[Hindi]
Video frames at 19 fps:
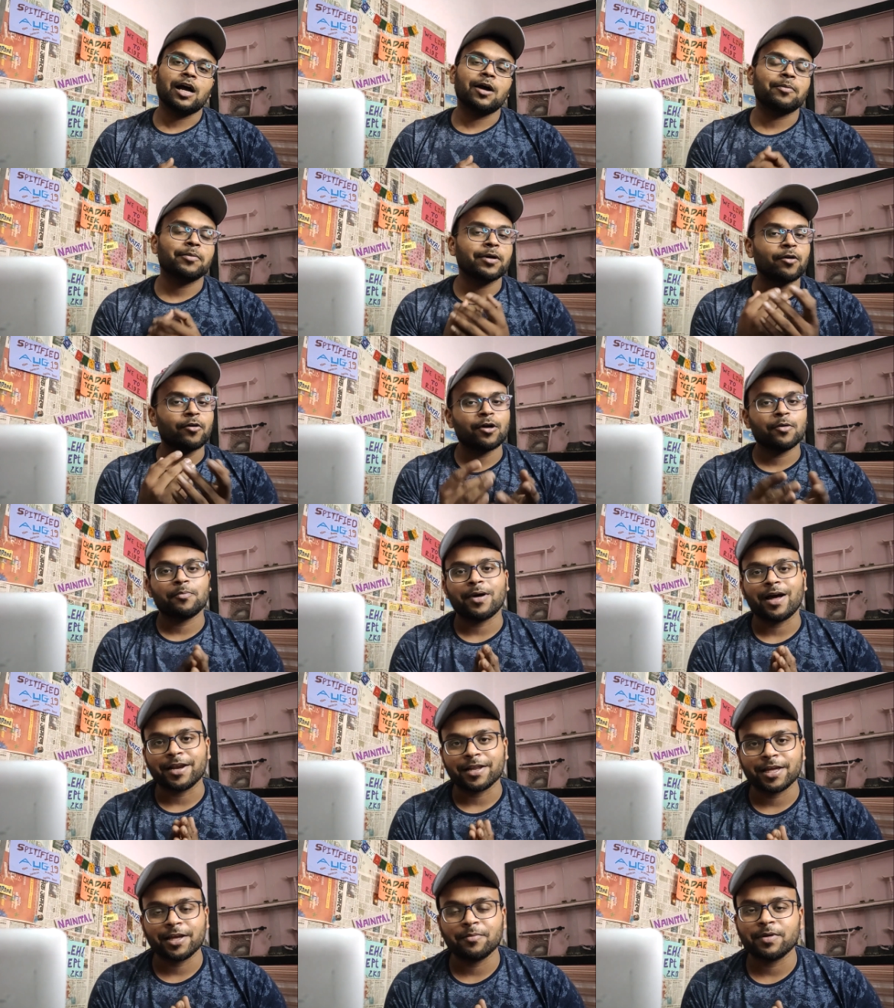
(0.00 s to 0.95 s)
आप कहोगे
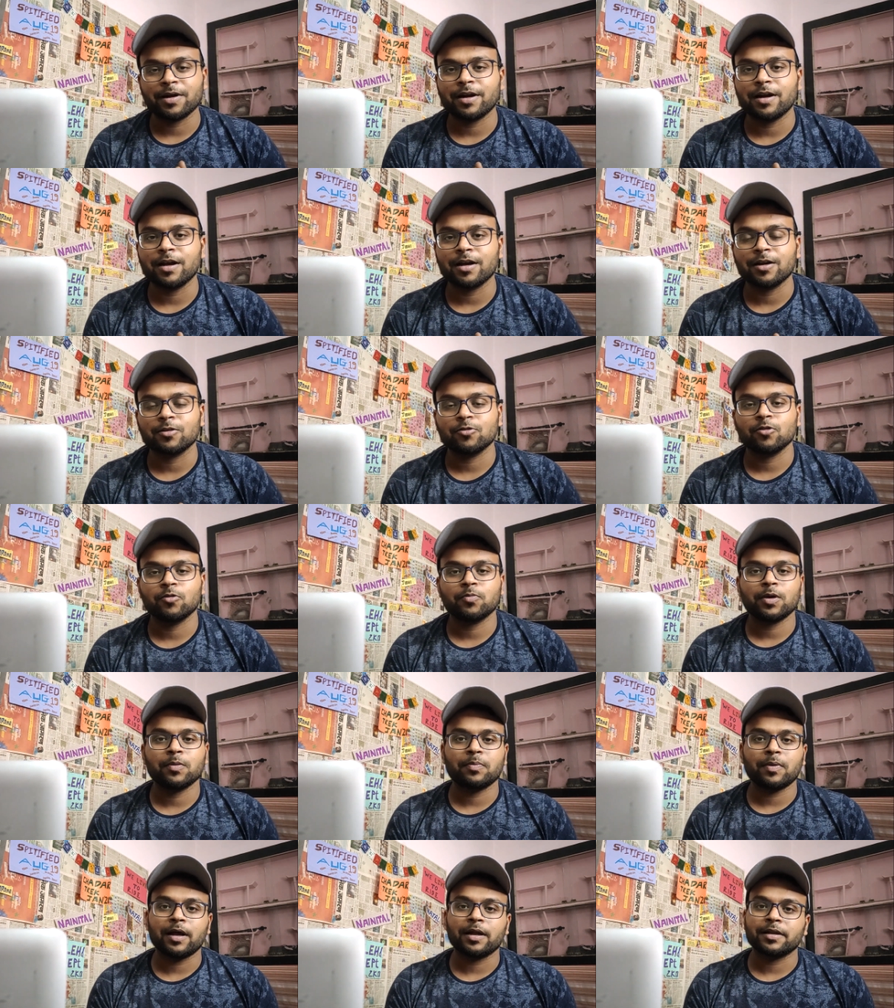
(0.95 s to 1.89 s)
पार्किंग में खड़ा कर दो पर
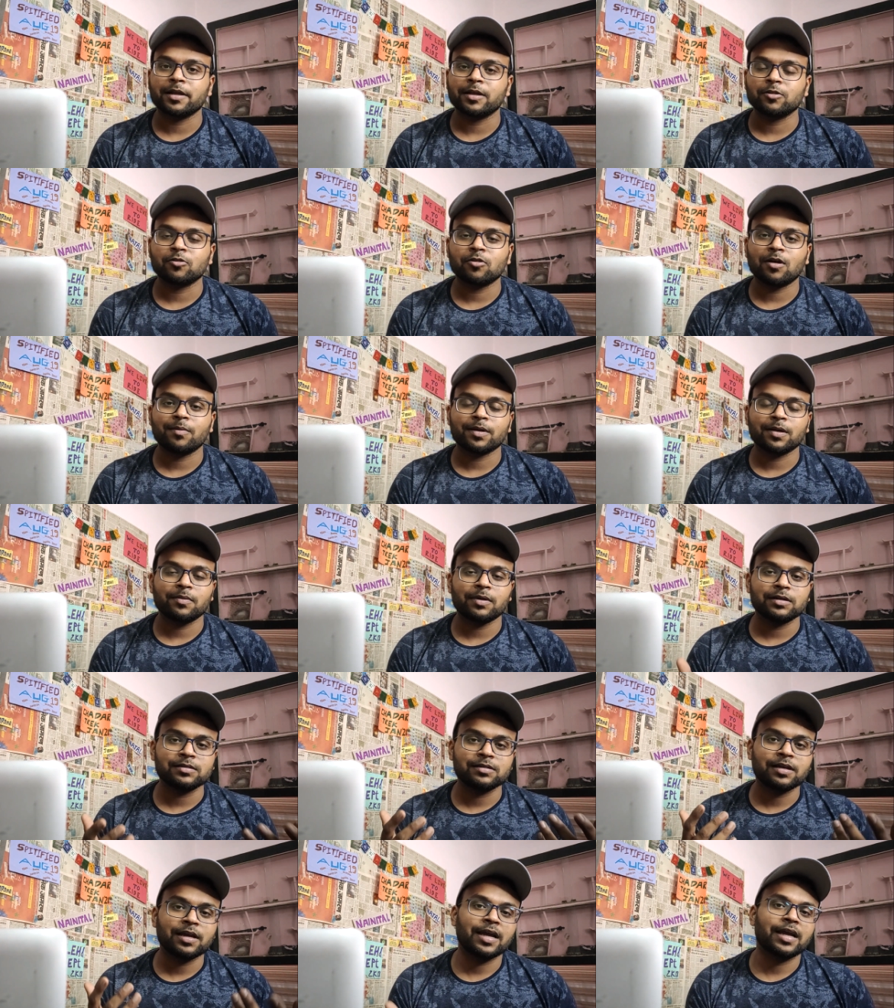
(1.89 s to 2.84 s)
पार्किंग तो आपके
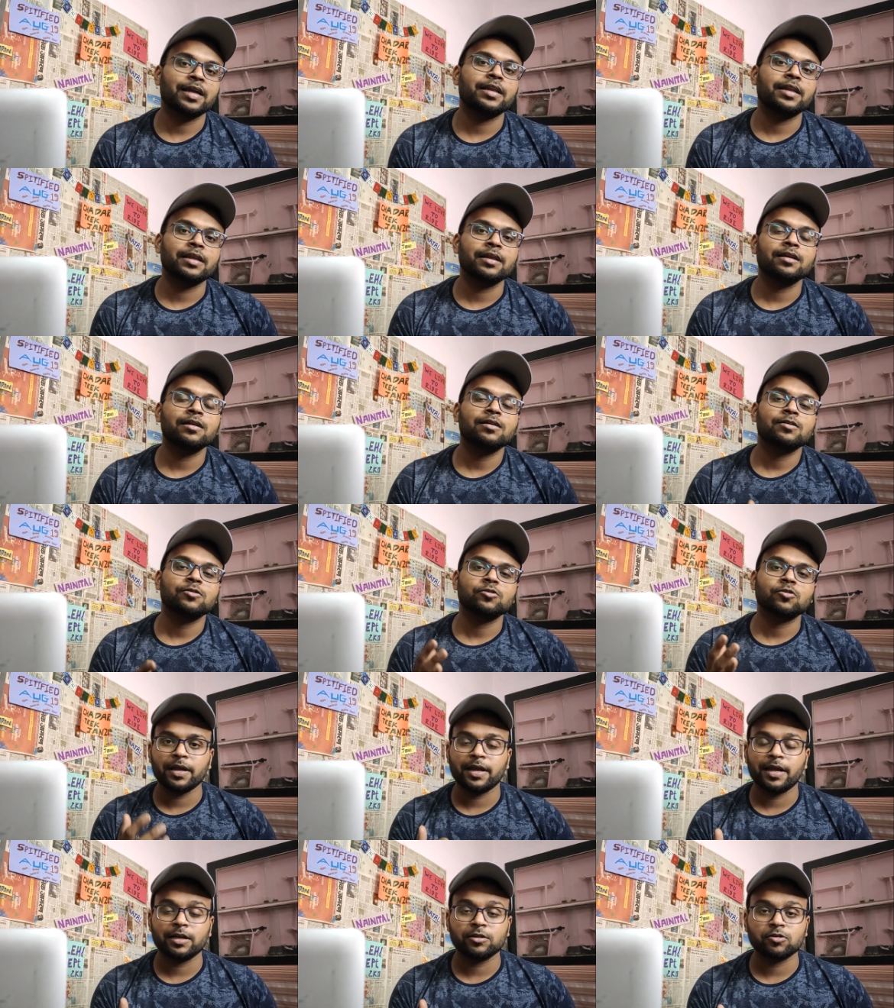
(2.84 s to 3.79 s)
पास है ही नहीं
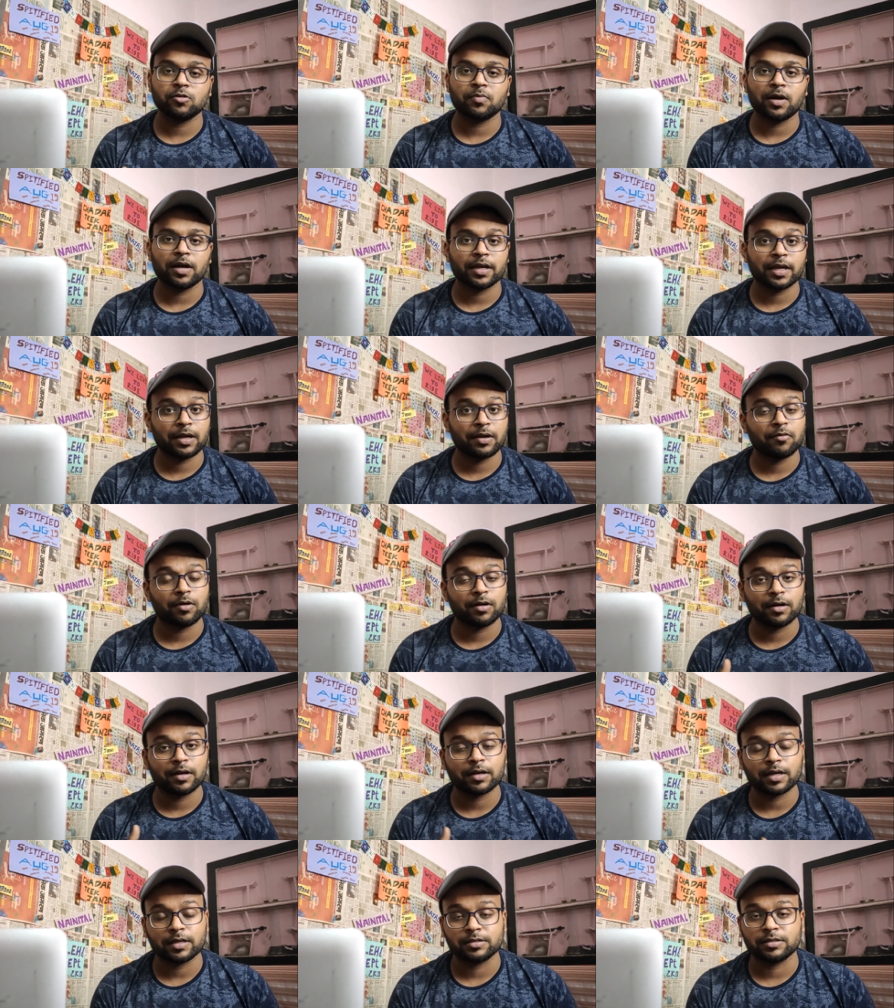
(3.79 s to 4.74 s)
एक जो पार्किंग वो
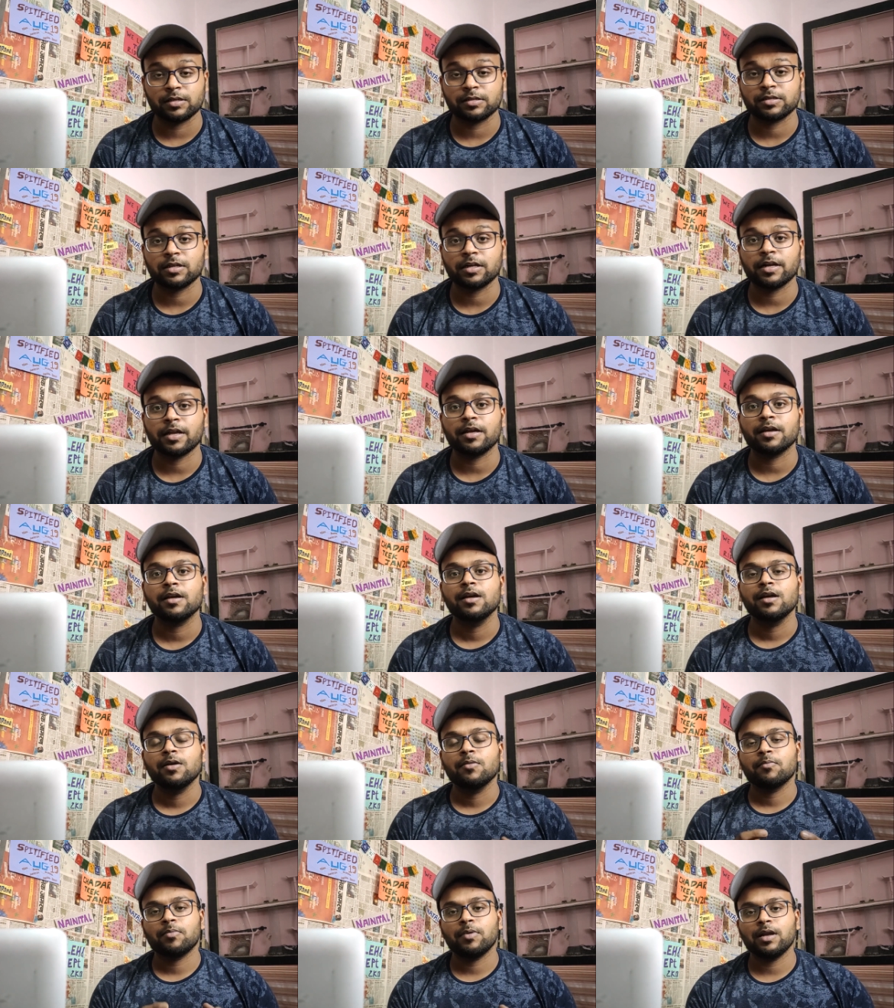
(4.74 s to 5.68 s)
अंडर कंस्ट्रक्शन है
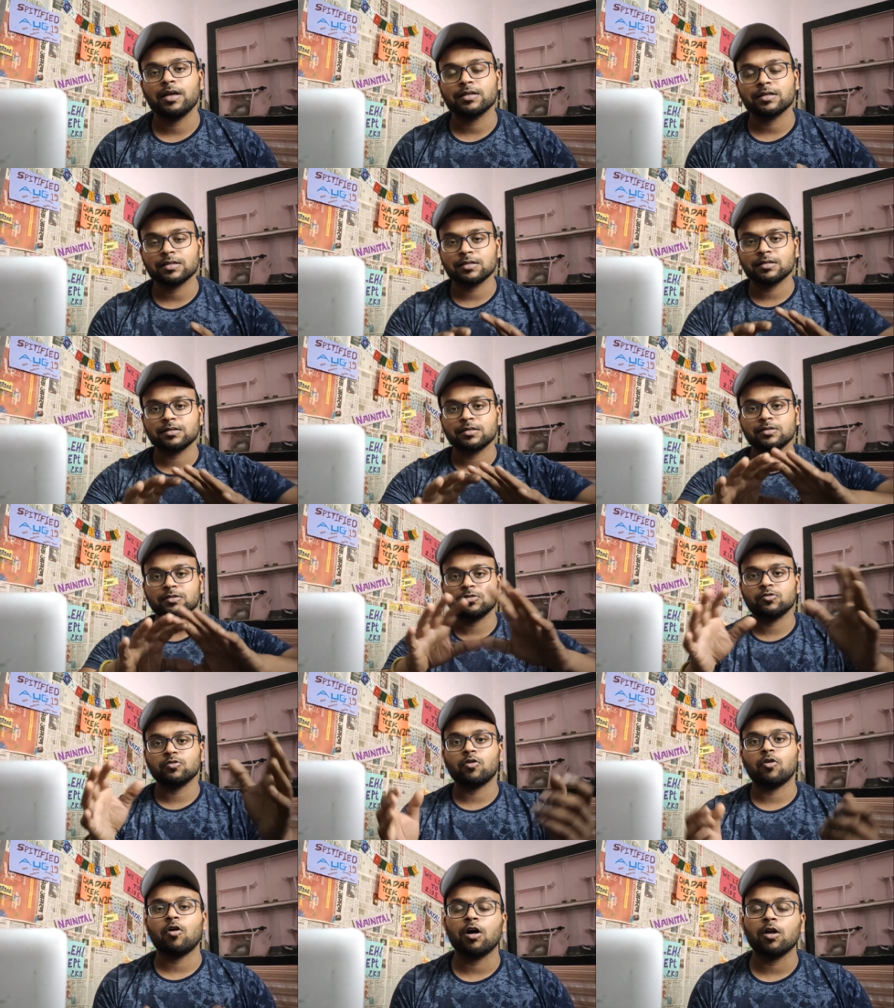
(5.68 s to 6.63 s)
प्लस
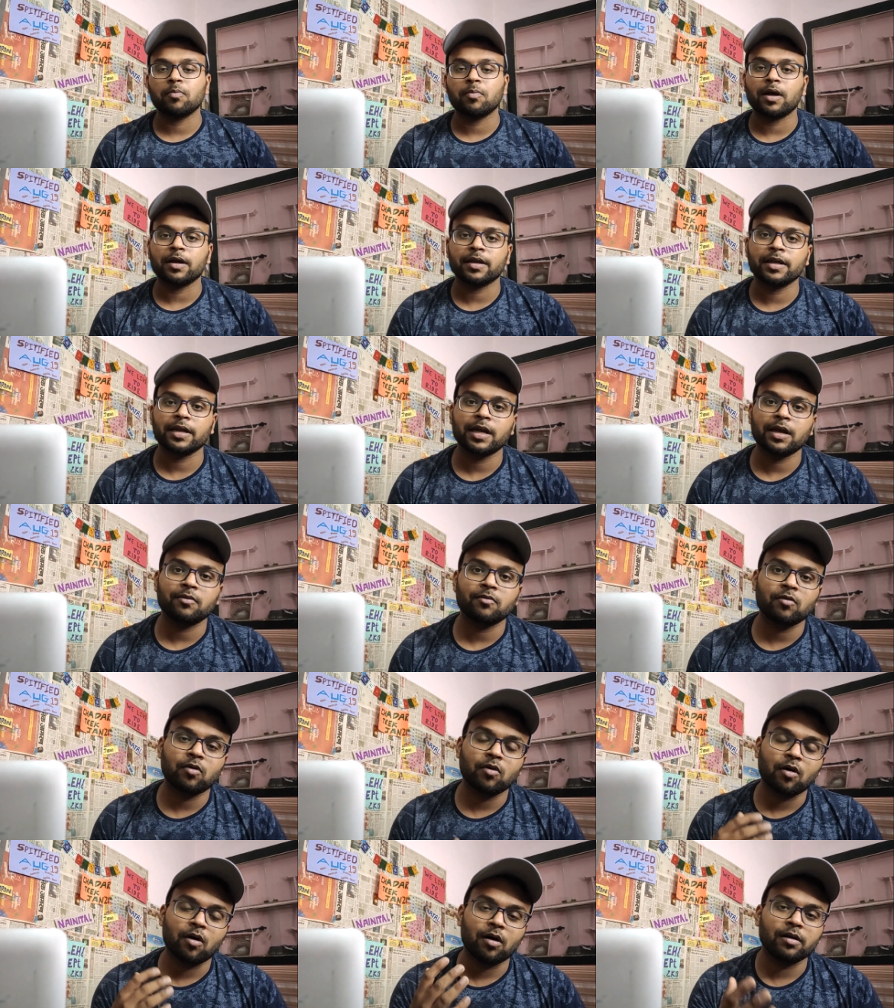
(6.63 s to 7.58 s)
जो और पार्किंग है वो
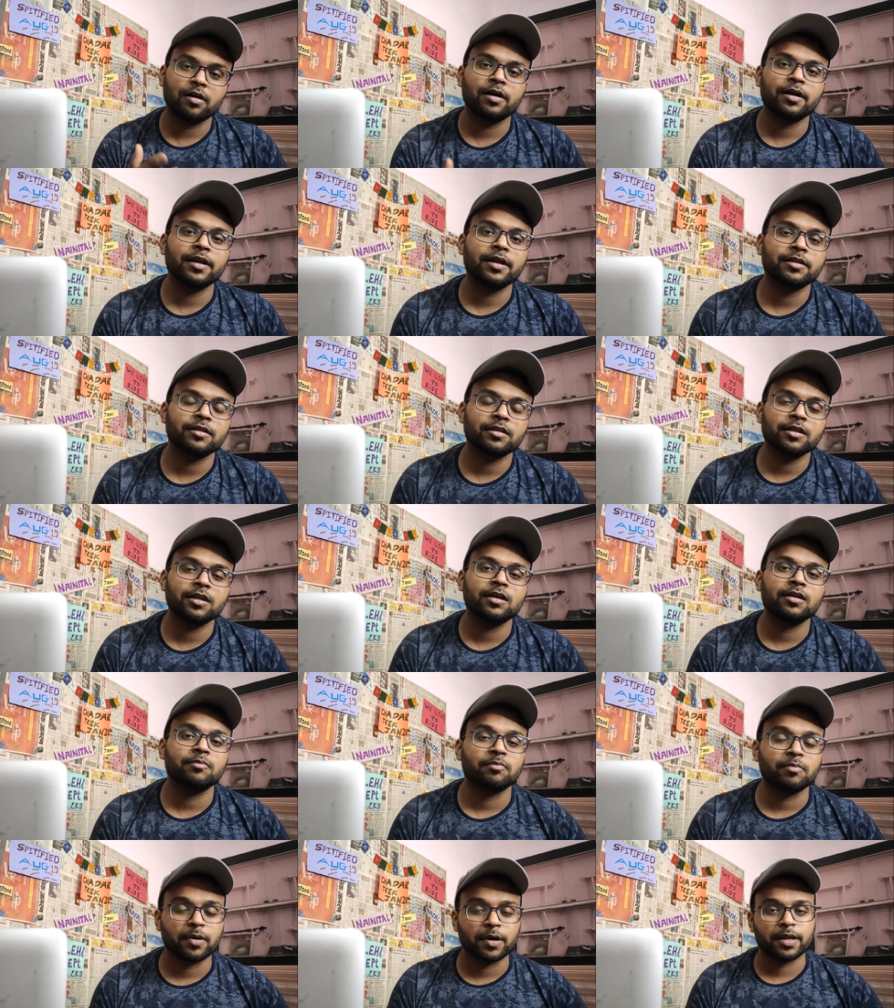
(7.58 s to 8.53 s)
ऑलरेडी इतनी
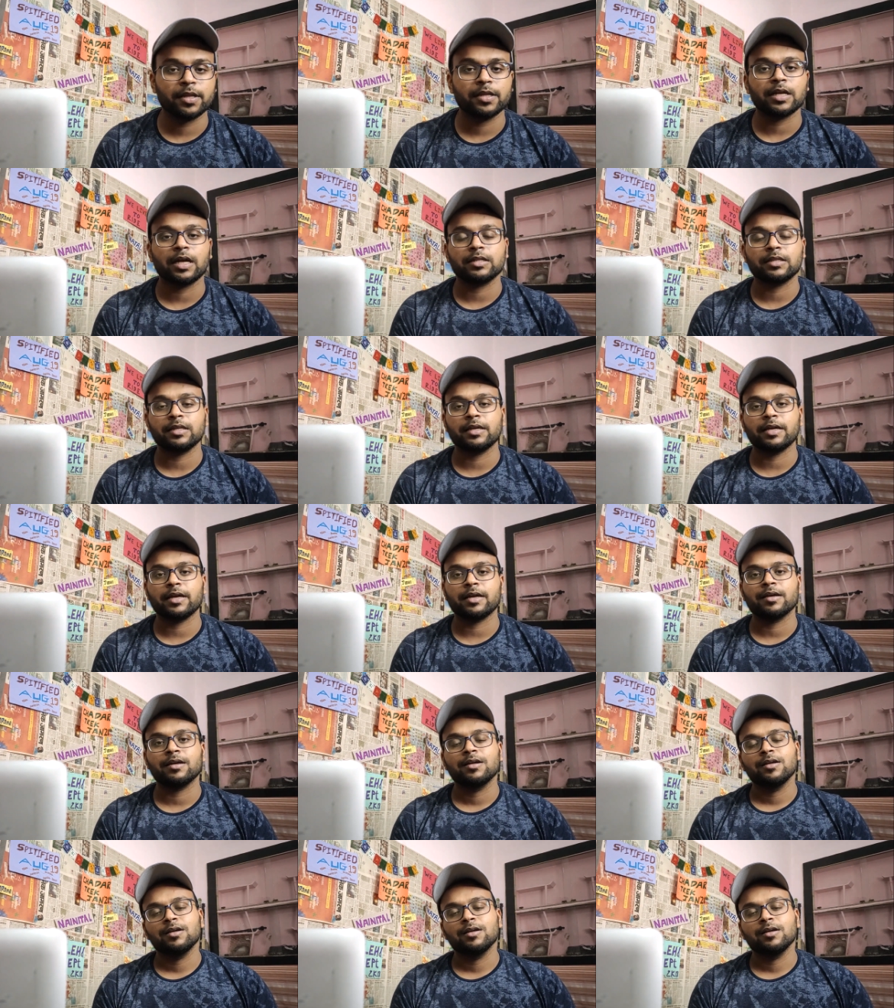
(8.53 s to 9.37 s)
भरी जाती है